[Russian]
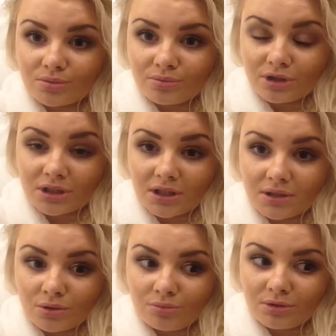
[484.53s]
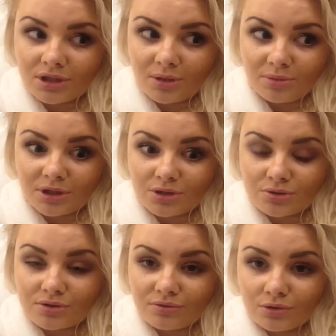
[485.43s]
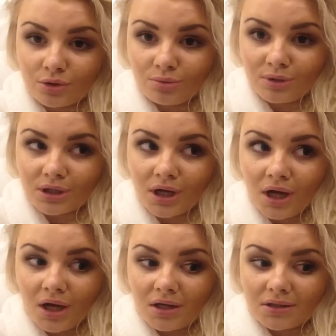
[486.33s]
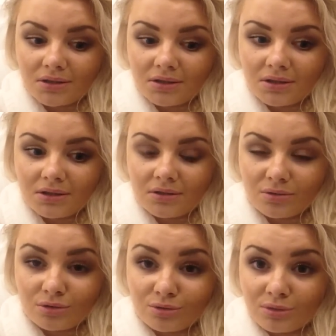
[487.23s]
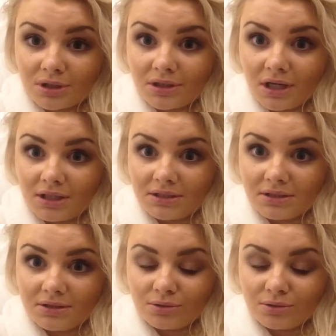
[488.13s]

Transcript: мне дали номер, я прихожу в свой номер, и он у меня грязный.